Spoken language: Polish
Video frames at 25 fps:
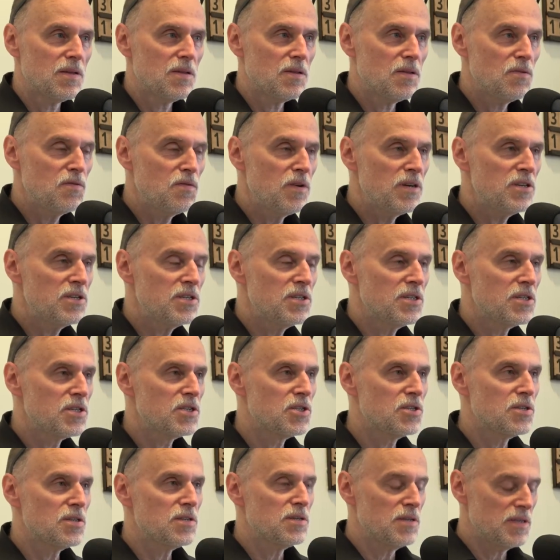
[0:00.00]
No właśnie,
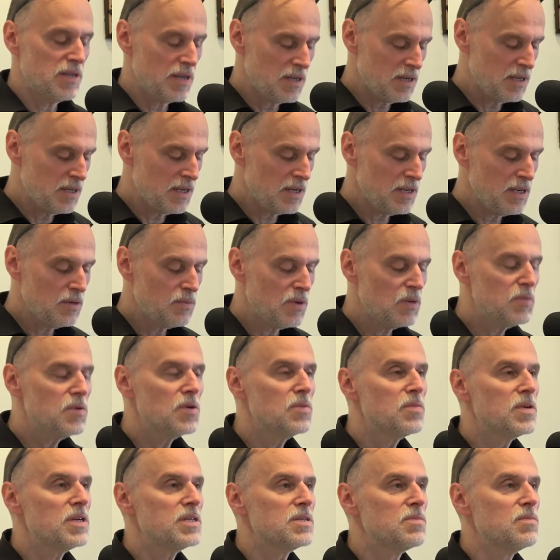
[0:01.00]
czy jak, jaki mamy
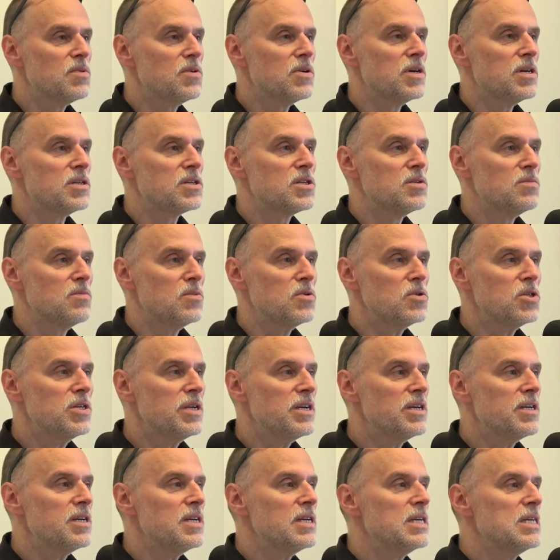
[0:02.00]
obraz Boga? Czy
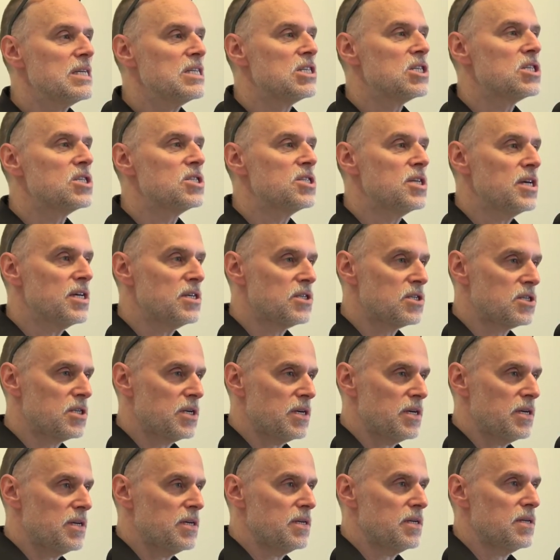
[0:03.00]
można
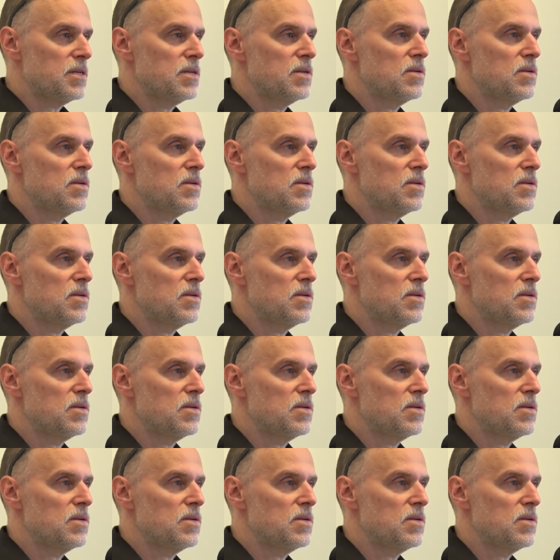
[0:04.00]
szczerze